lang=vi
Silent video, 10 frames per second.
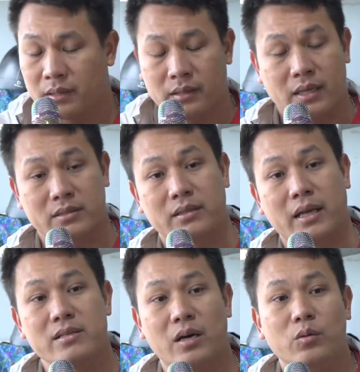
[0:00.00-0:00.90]
là sân
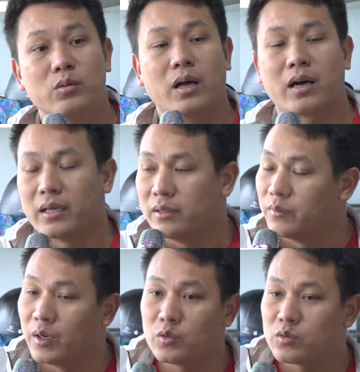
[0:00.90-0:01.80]
đánh dấu là
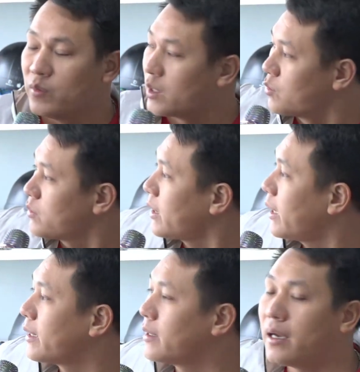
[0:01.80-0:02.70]
gần với khu chúng ta
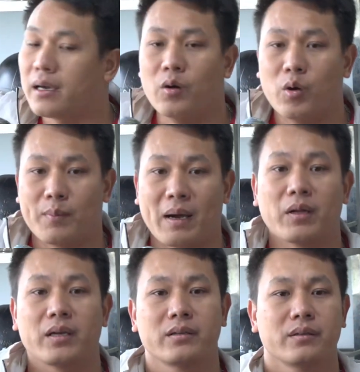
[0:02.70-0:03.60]
đang à, ngồi họp báo đây